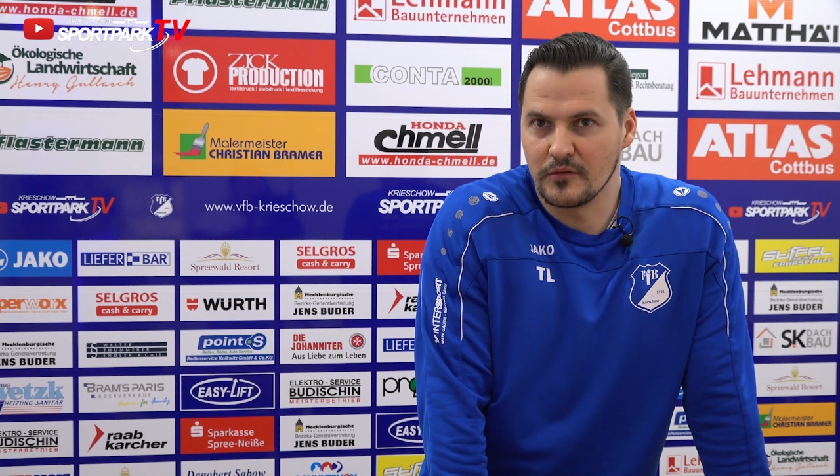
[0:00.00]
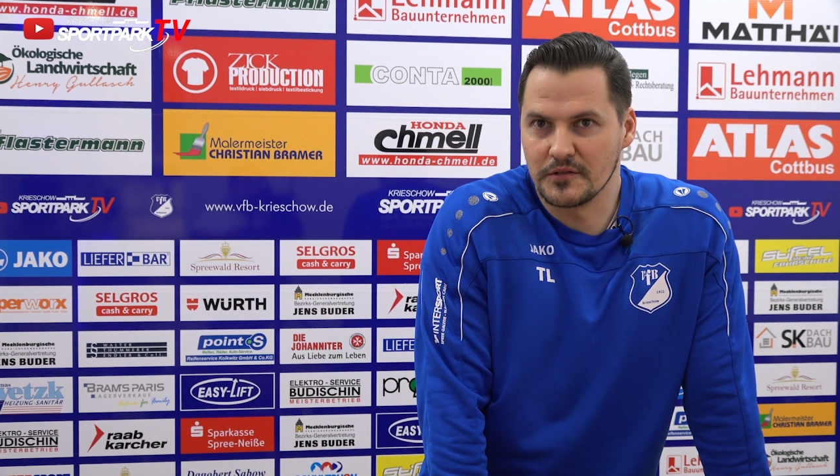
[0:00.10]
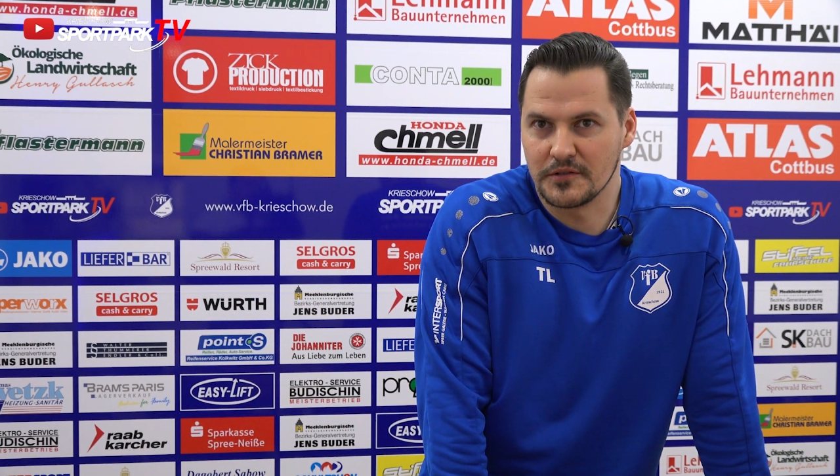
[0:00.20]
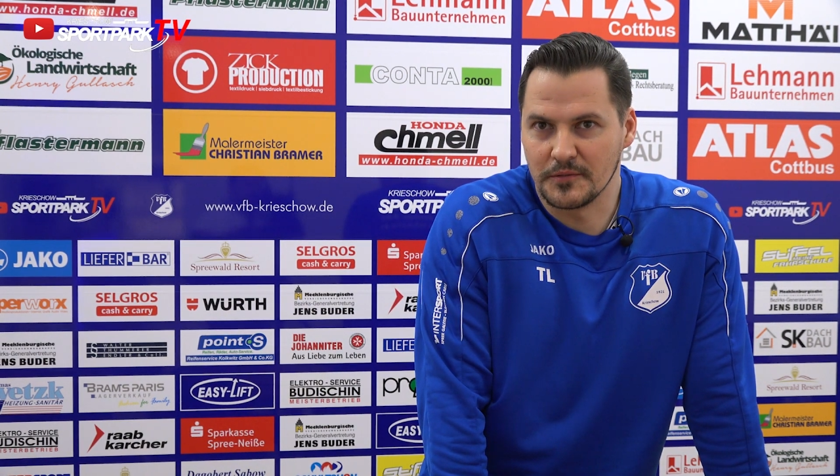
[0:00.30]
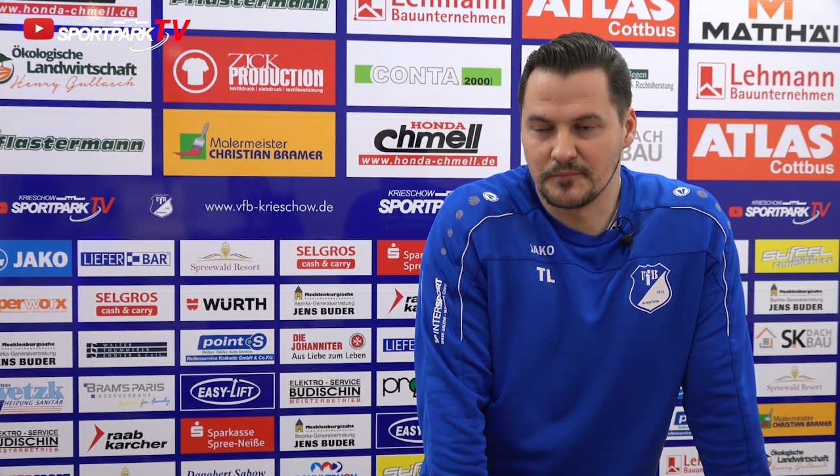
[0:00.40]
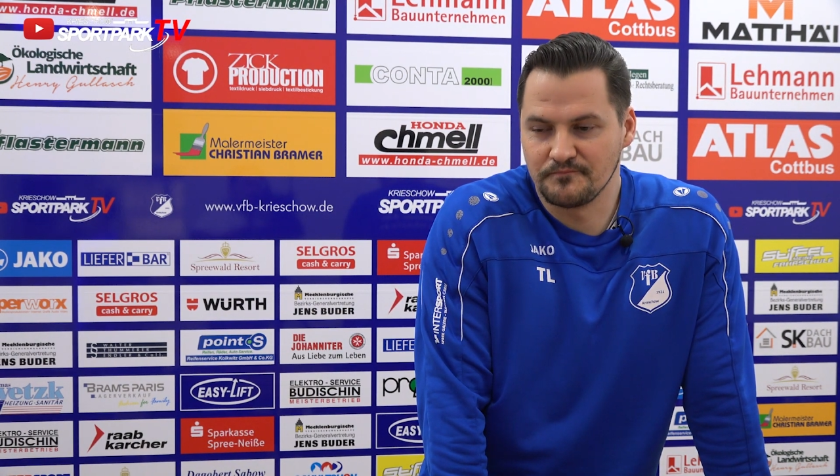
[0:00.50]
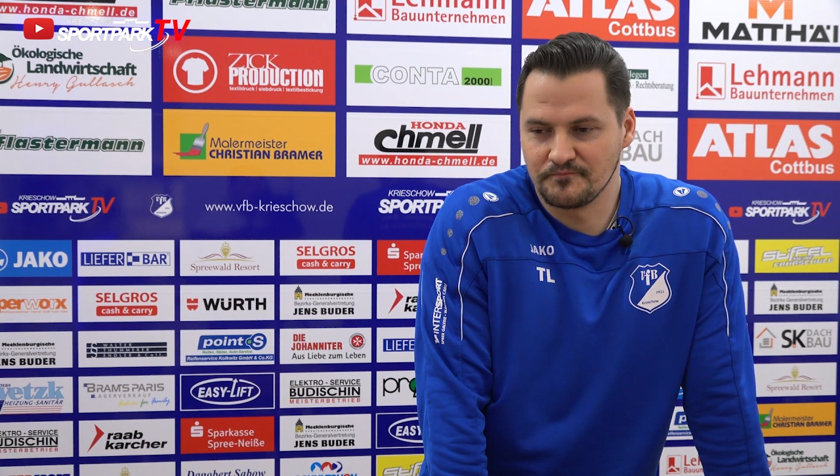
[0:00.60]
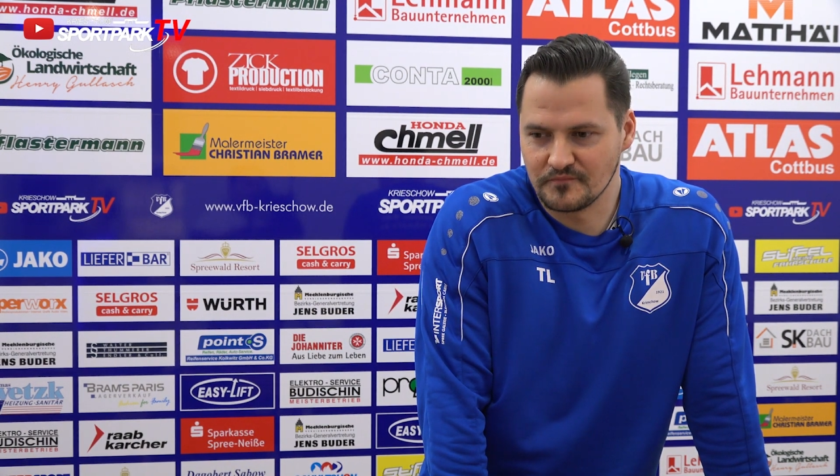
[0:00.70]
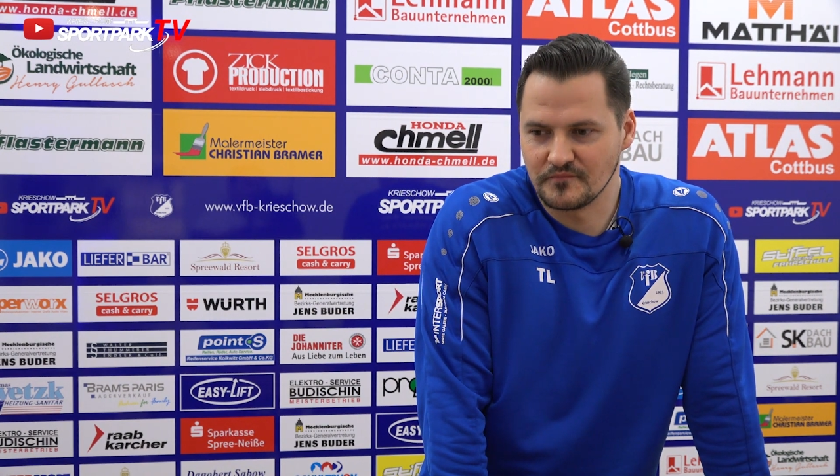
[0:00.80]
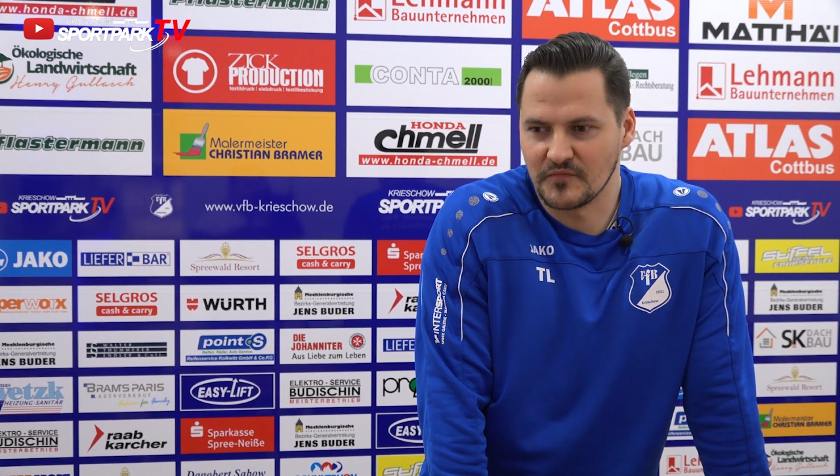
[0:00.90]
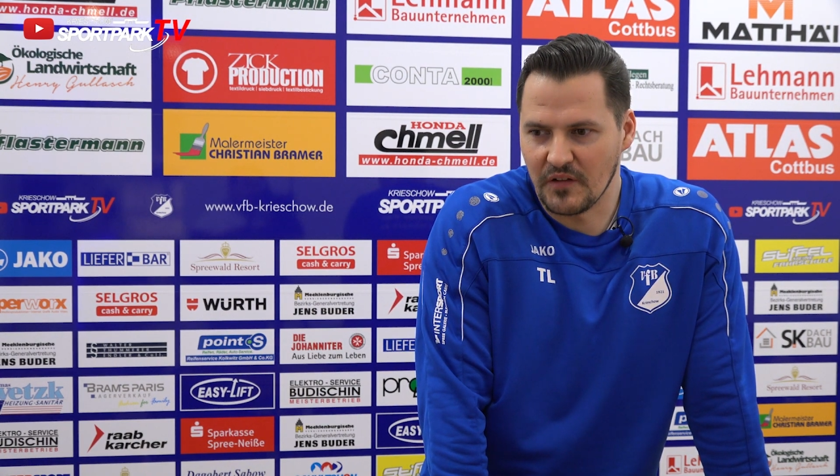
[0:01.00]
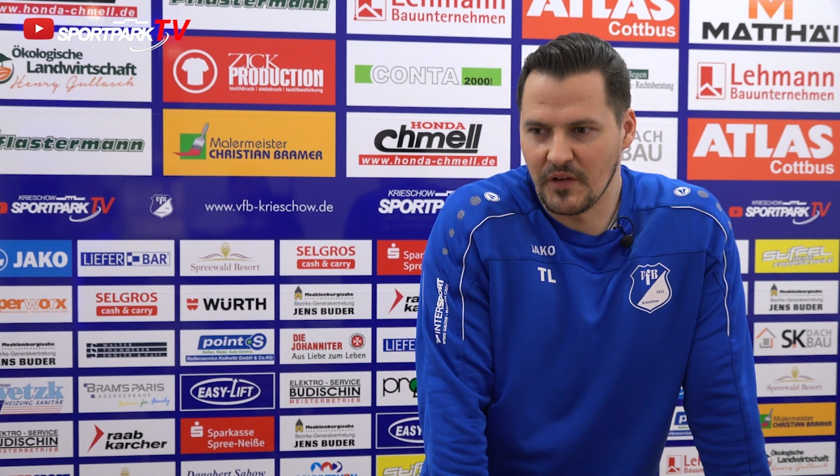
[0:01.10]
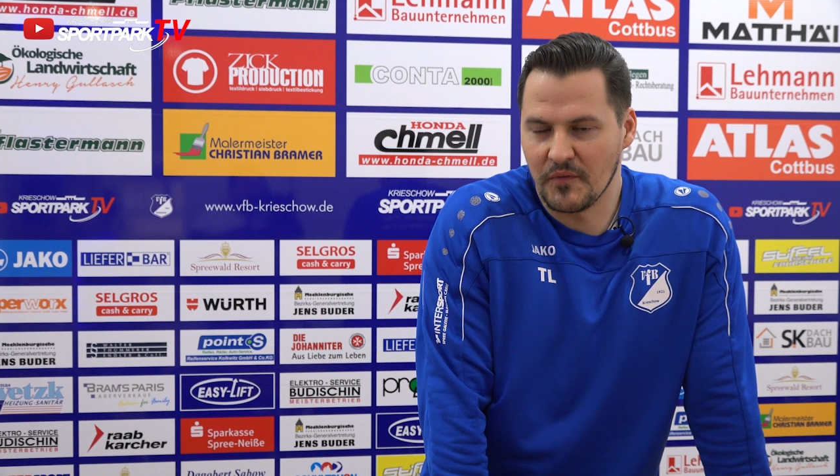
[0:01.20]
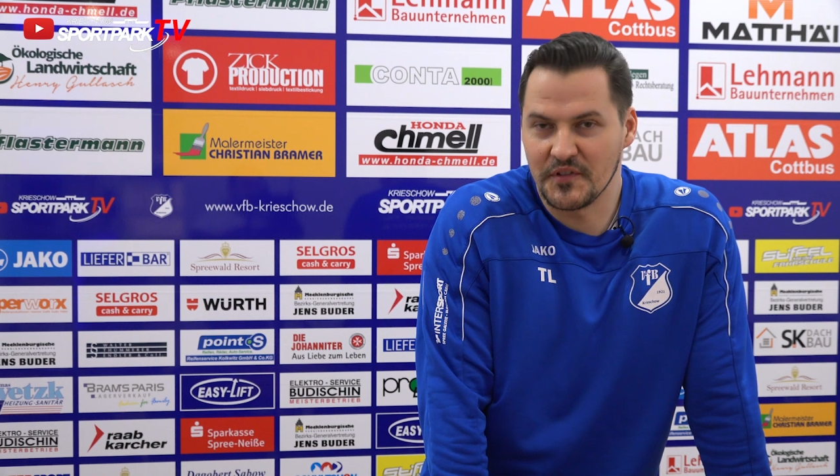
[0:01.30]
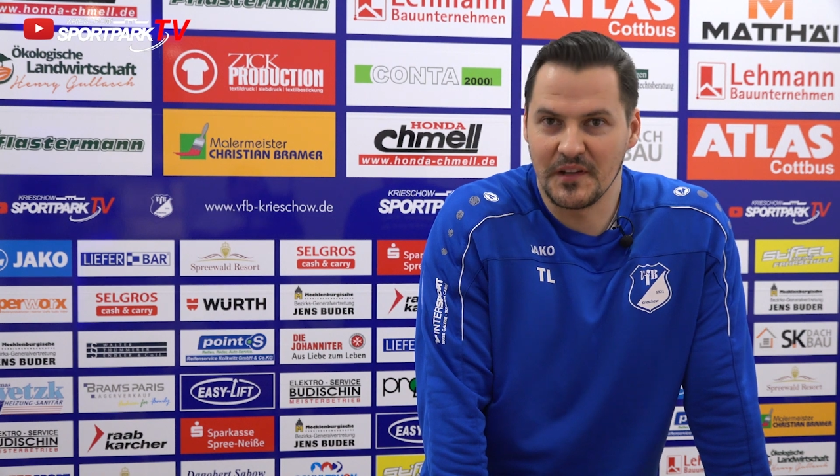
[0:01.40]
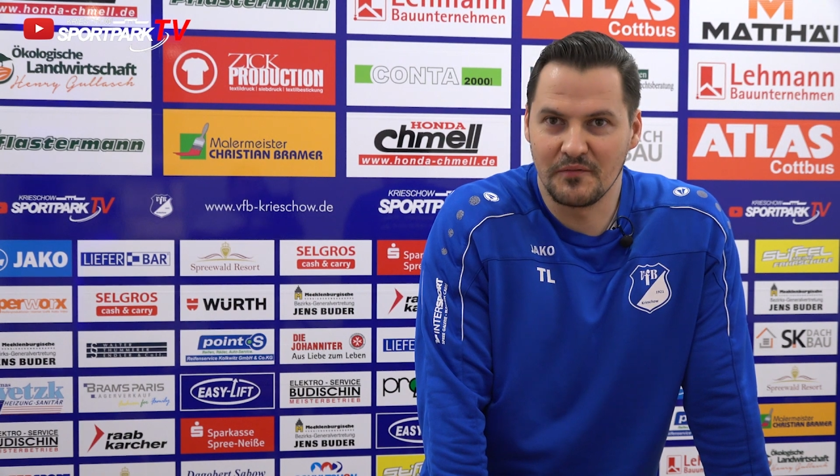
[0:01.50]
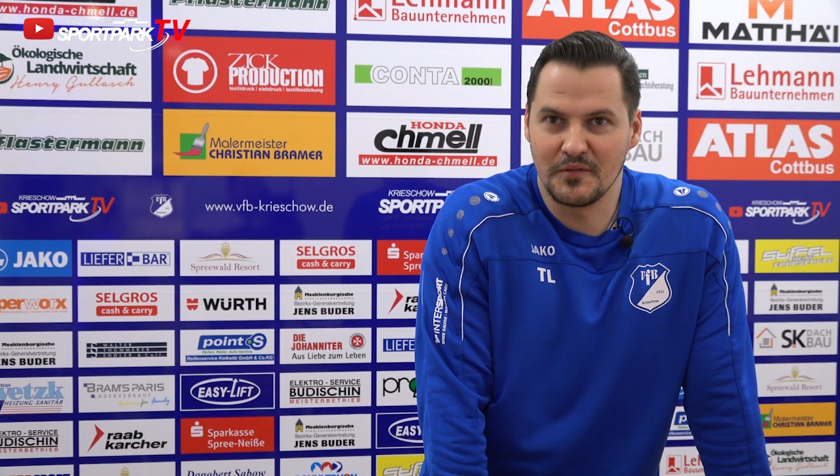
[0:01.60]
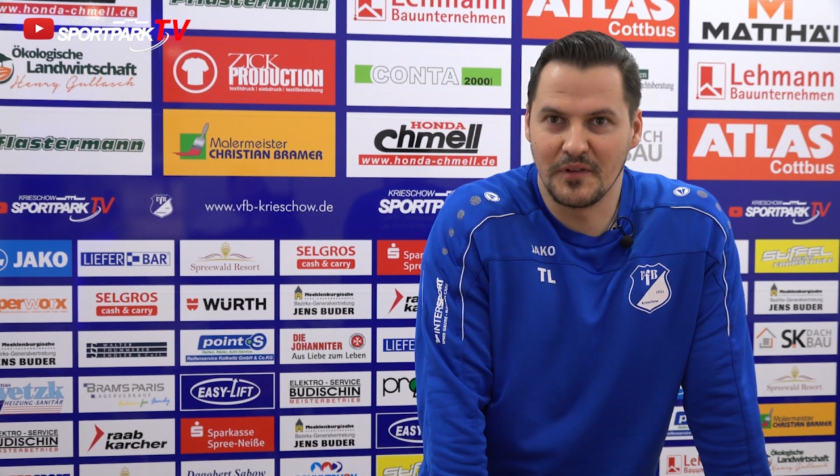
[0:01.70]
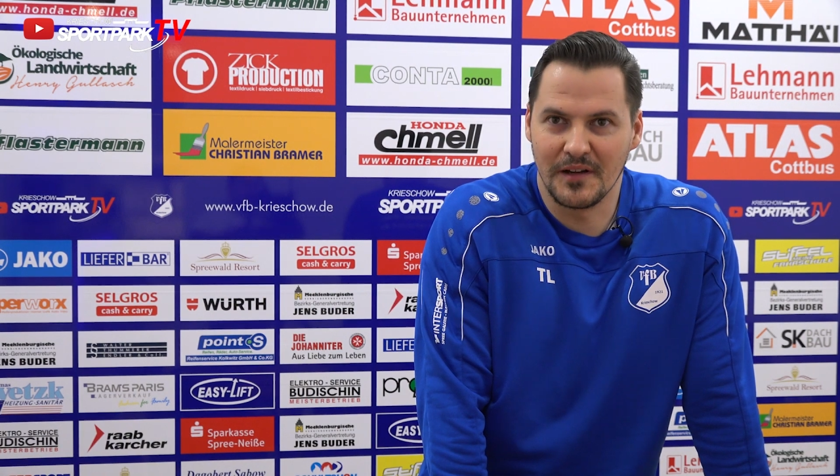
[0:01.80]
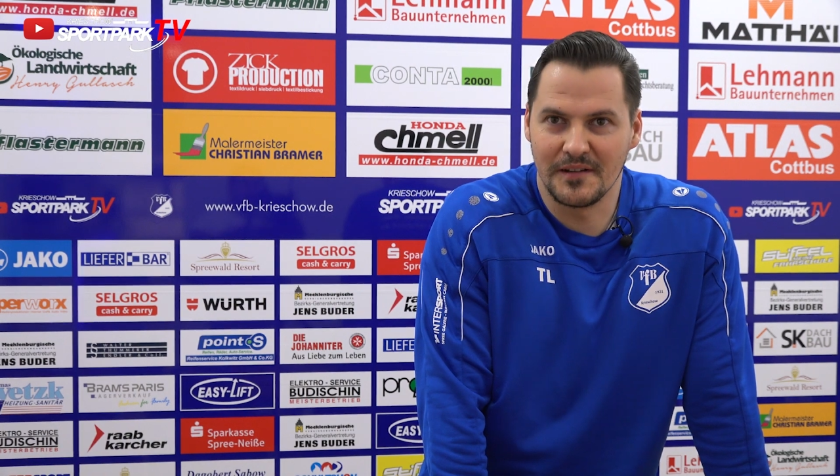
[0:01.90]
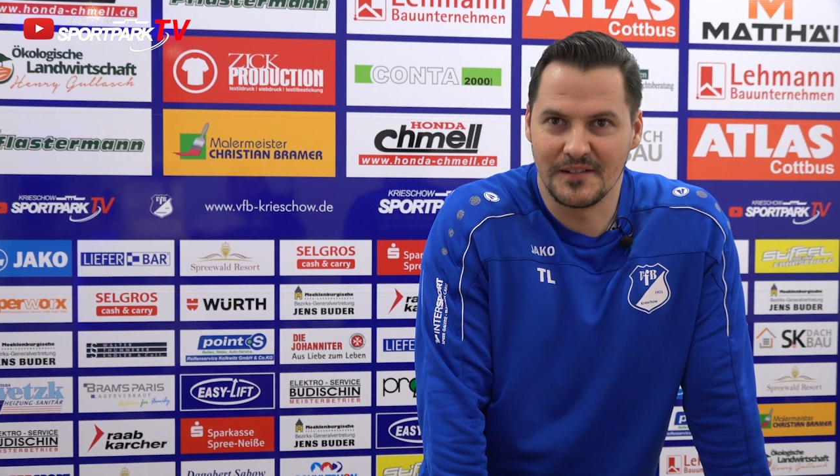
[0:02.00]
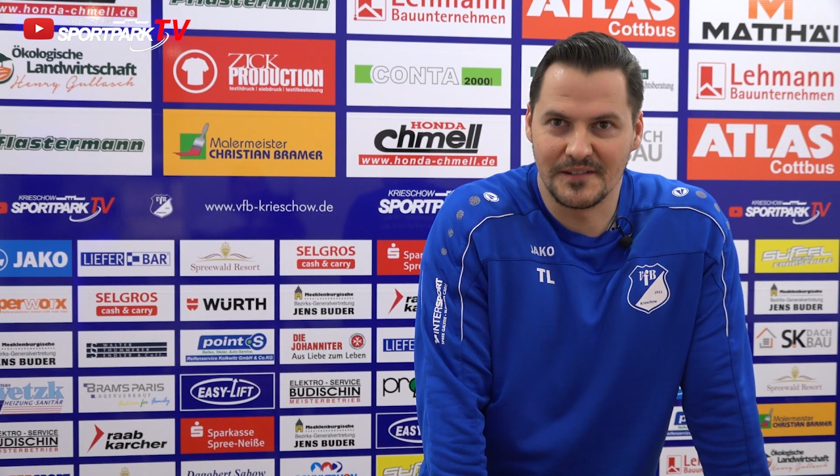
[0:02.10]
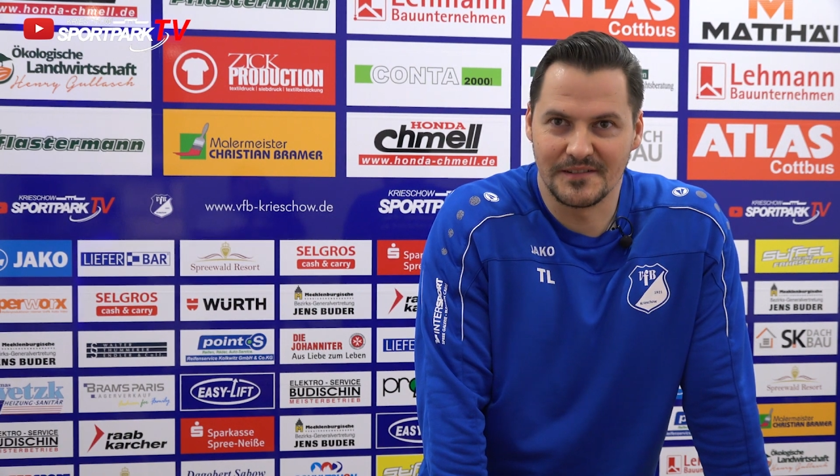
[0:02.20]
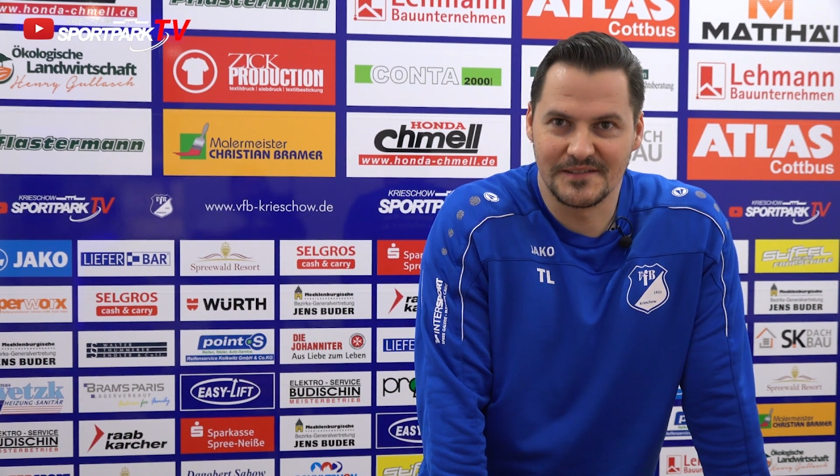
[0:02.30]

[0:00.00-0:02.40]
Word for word: Und ähm, da werden wir sehen, wie wir äh,